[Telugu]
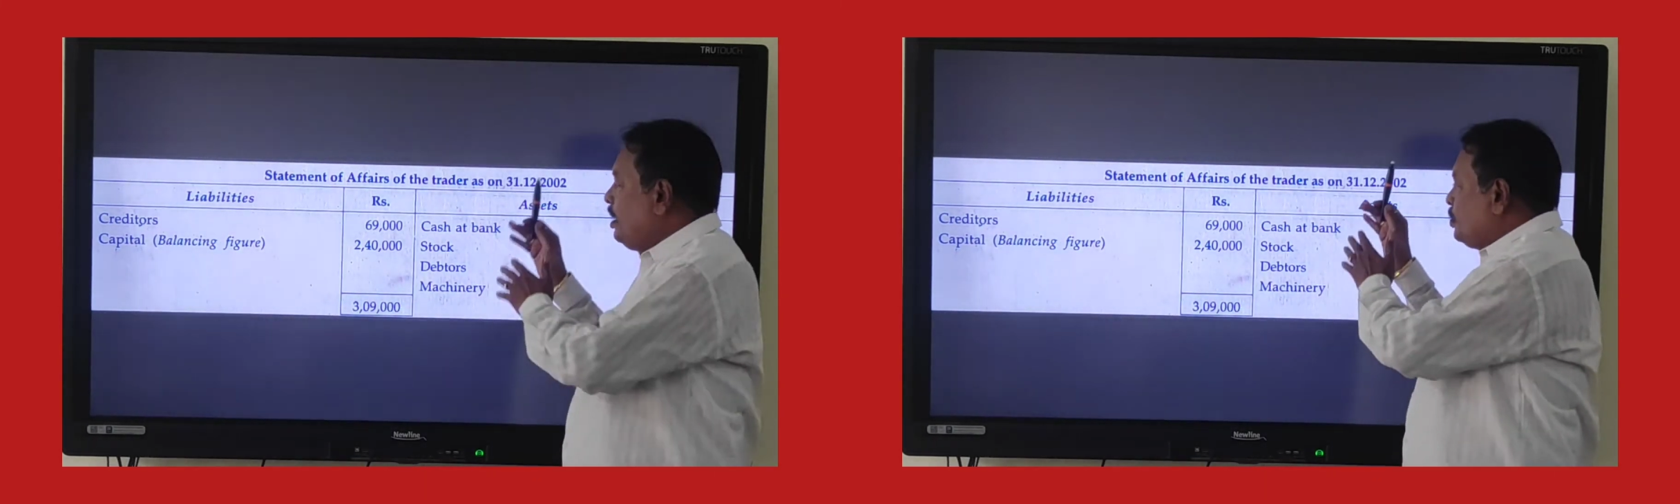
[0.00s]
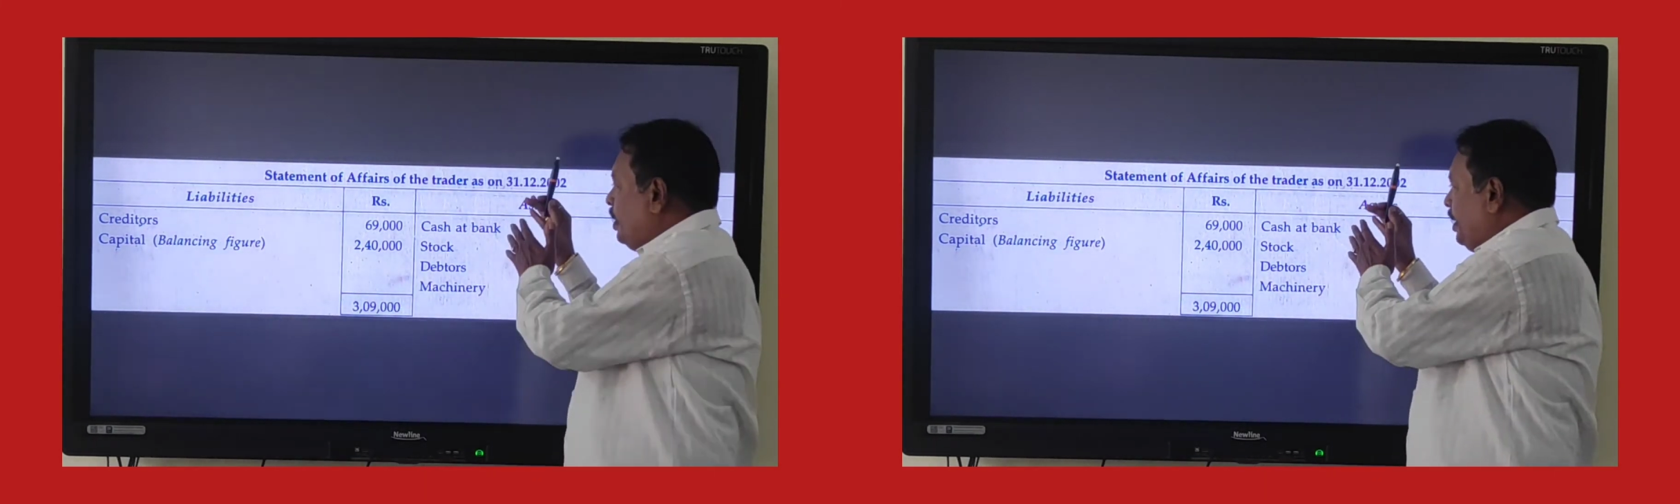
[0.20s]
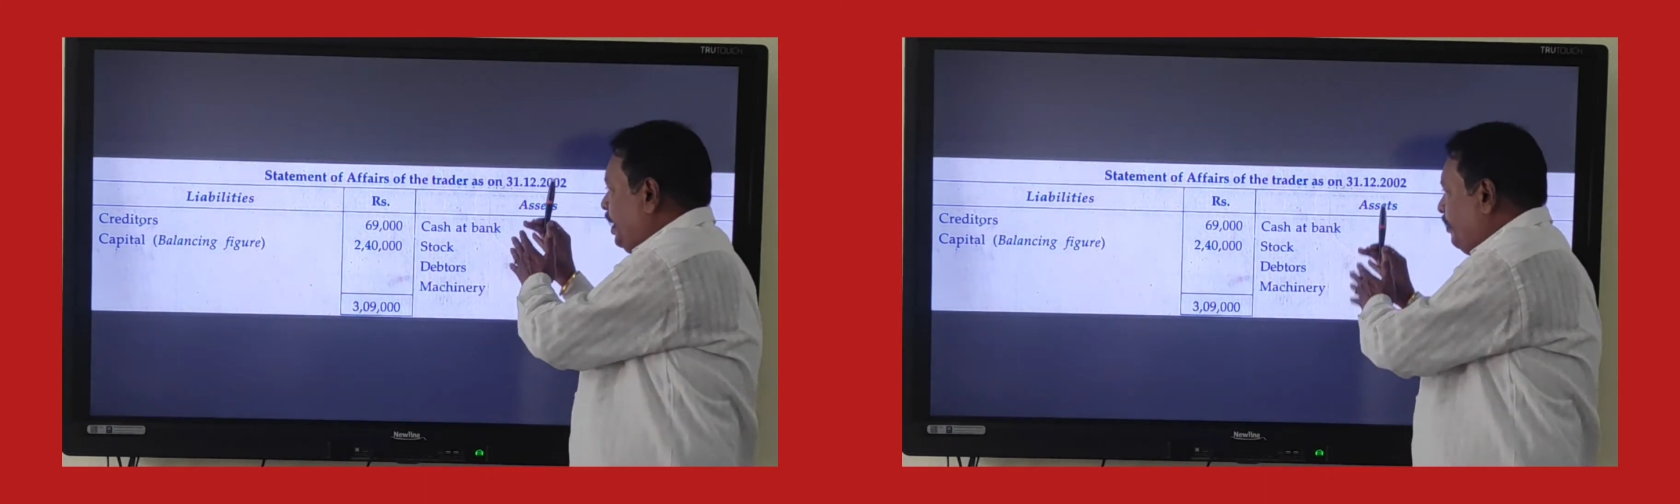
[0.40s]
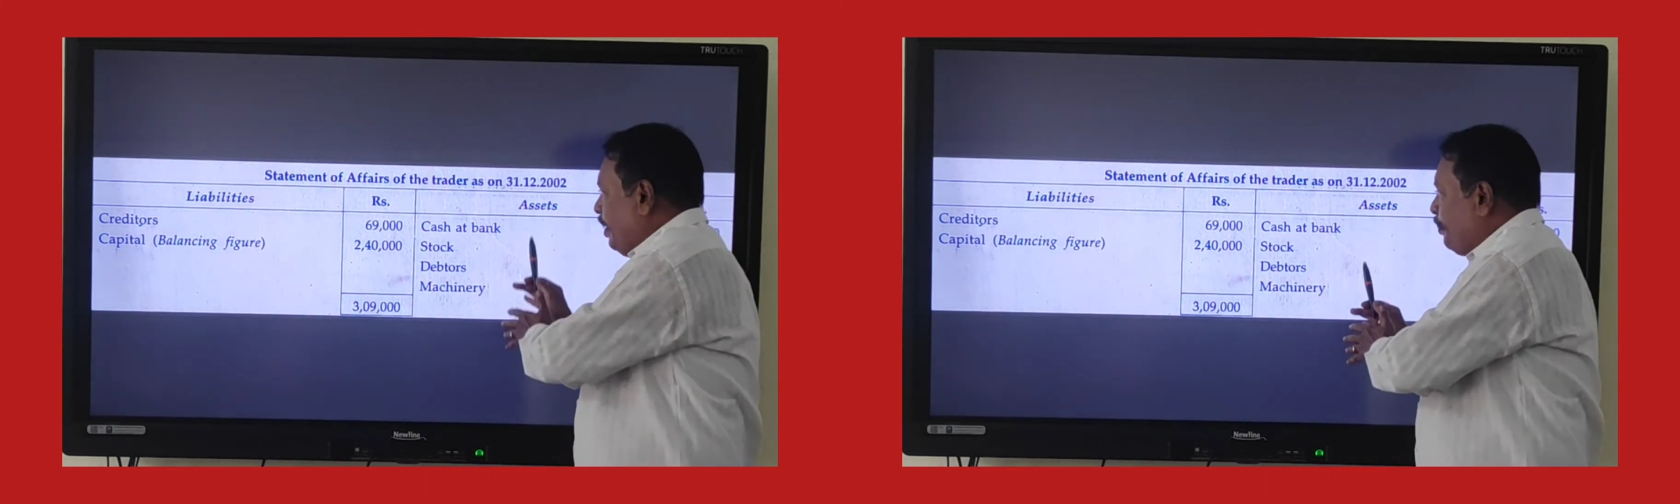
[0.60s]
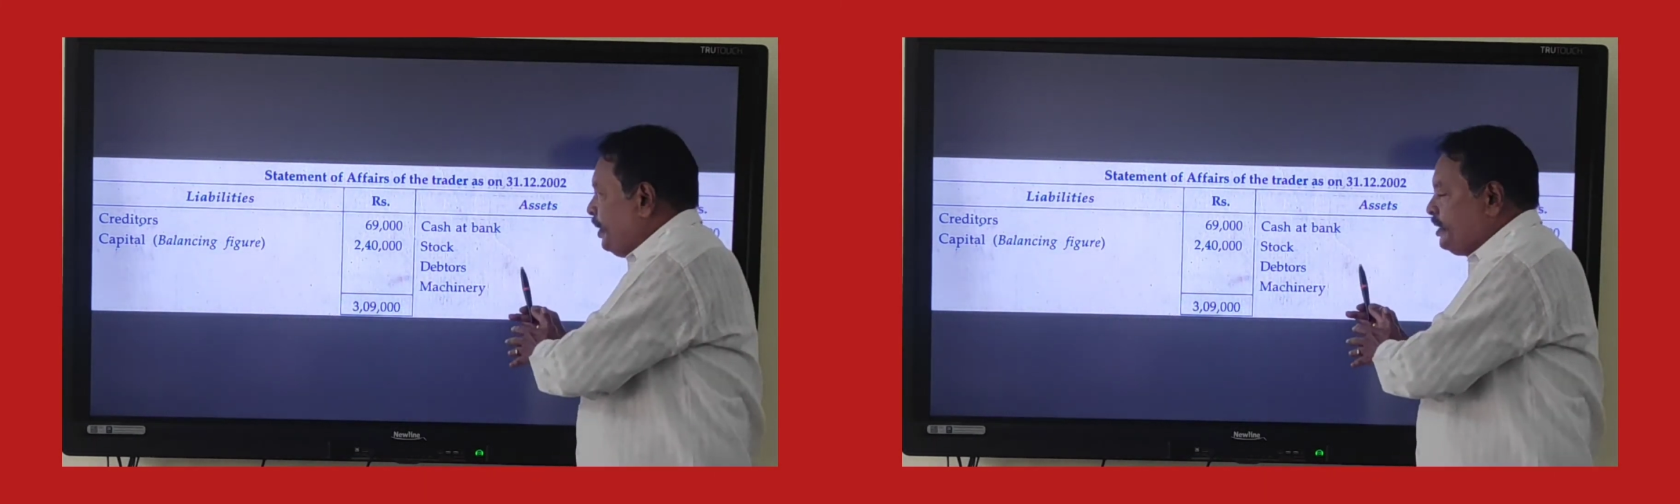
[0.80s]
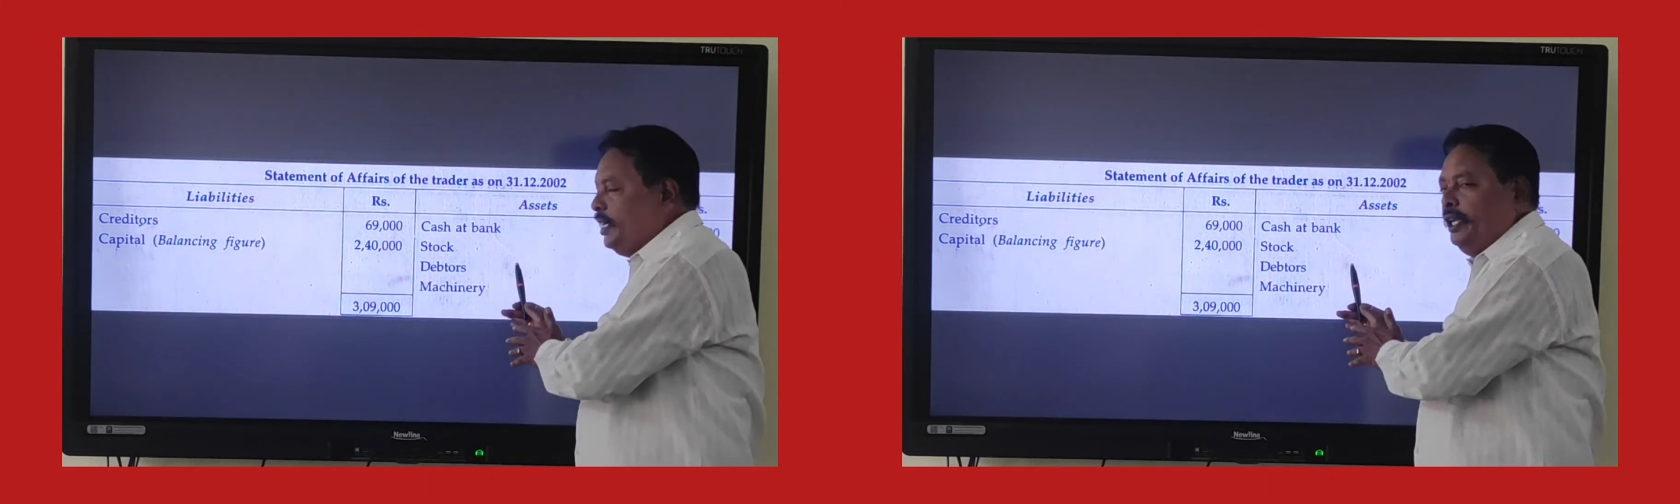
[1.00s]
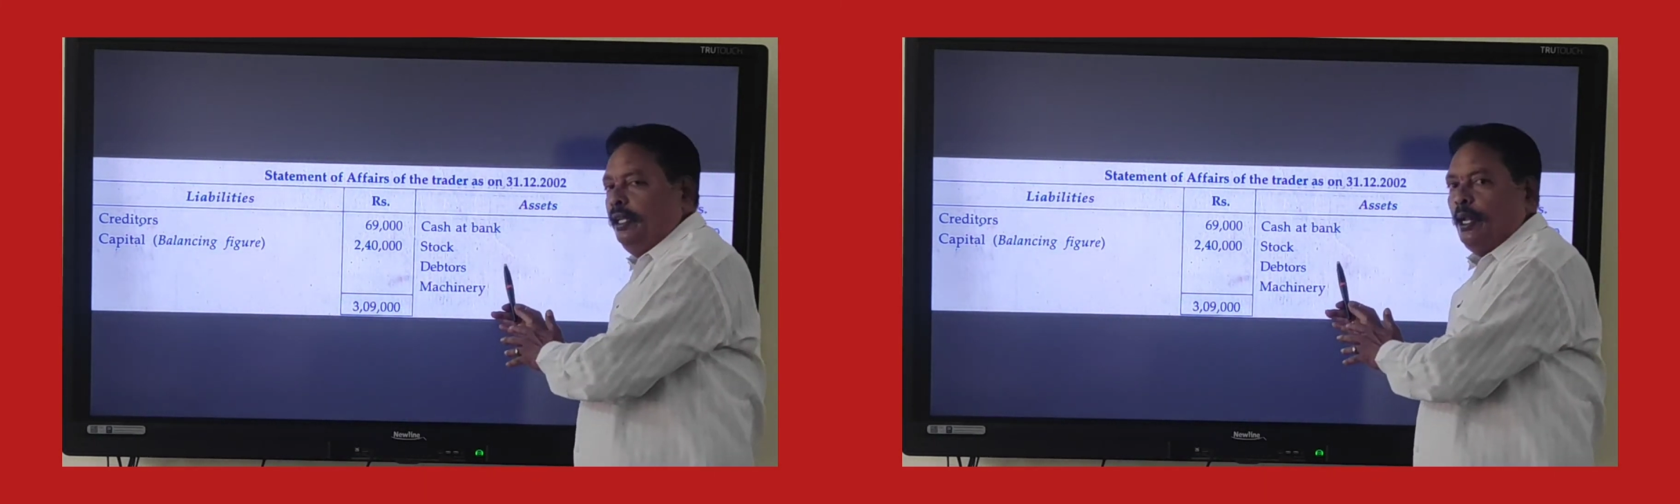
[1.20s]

ఆస్తులన్నీ ఇటువైపేసి